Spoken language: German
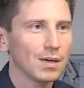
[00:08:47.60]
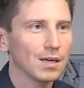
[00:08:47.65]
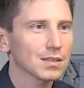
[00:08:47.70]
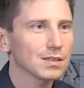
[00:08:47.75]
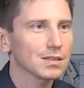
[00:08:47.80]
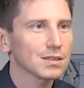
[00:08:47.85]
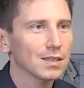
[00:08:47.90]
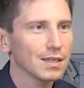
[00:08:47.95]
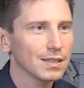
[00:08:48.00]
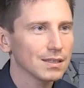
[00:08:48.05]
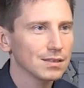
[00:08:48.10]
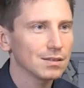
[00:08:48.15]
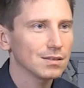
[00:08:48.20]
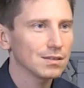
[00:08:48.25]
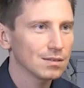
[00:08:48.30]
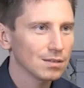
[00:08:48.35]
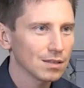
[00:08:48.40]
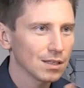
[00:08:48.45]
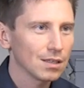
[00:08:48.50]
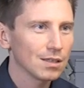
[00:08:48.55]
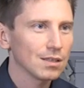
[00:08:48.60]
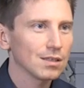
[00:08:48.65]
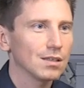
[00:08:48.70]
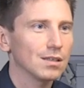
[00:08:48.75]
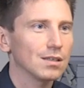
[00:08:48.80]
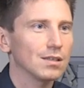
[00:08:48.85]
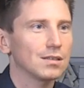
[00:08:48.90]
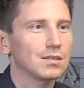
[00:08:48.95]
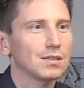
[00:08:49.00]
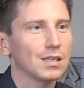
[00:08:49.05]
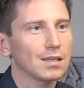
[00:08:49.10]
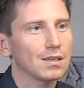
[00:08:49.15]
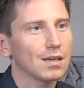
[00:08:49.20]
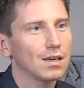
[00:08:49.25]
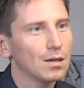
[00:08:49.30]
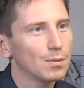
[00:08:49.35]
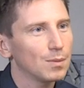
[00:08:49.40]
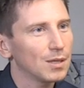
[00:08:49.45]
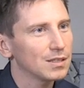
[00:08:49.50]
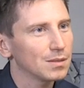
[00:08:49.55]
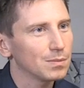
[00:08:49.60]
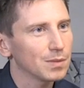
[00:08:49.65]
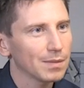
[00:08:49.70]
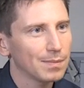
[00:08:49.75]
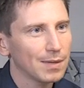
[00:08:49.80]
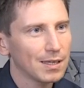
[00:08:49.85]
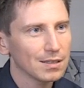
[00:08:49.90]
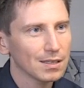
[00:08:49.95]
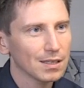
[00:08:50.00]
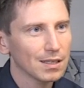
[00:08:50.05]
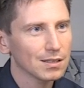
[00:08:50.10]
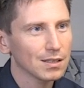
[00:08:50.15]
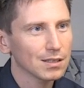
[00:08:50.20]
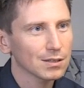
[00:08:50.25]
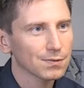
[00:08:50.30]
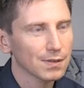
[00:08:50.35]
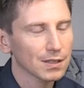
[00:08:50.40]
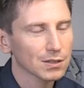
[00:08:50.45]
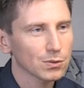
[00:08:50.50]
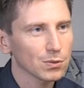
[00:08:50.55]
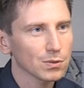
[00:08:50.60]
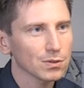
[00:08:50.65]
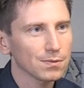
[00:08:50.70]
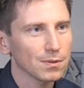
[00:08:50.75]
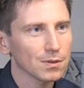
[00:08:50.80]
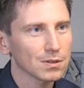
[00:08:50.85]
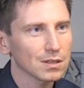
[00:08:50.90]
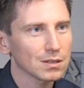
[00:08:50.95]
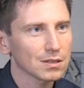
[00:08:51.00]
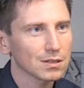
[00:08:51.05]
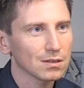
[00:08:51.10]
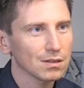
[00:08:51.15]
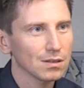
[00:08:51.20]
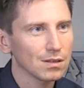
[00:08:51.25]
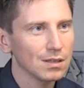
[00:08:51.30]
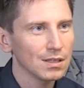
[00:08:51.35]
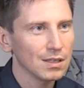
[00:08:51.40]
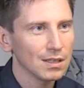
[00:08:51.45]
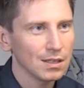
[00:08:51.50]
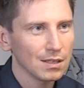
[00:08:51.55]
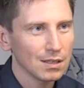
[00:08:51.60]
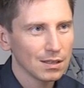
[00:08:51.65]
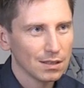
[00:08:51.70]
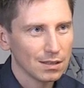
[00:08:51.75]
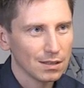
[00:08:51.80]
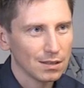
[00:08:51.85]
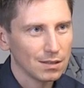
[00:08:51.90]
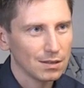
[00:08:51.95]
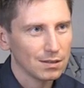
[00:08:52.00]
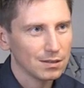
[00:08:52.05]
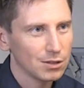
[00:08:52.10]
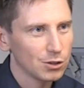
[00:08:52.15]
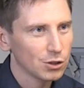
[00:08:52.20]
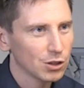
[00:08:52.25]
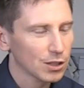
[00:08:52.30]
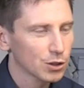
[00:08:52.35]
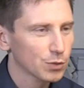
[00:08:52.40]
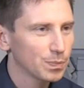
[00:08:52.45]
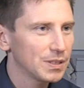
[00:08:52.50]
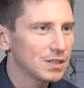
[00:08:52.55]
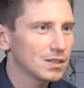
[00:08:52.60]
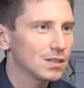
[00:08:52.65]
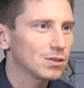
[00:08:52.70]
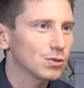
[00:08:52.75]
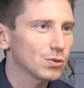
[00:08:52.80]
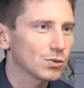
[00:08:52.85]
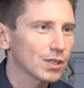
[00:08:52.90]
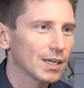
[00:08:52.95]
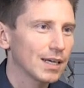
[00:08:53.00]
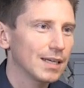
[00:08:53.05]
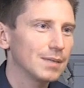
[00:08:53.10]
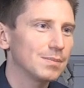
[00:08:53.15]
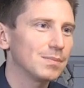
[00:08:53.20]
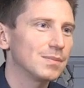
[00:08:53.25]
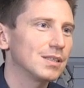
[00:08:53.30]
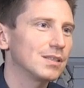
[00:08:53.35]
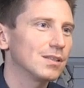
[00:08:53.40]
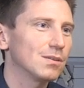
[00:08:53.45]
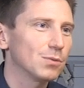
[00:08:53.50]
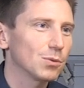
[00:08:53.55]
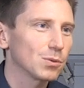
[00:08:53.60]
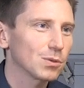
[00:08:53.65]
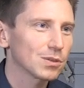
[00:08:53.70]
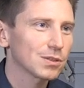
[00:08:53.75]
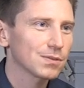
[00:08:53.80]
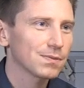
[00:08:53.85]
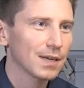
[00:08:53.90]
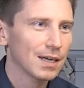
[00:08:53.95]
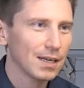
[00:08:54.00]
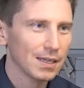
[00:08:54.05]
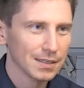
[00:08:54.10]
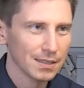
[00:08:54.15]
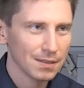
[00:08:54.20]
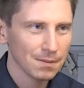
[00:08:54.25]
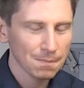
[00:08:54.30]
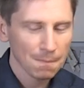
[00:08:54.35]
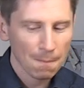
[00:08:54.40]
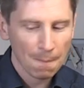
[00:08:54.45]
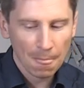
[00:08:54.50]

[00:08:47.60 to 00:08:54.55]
Markenzeichen äh, deiner Arbeit im Gemeinderat als Fraktionsvorsitzender, äh, die Stadtspitze zu treiben in der Wohnungsfrage.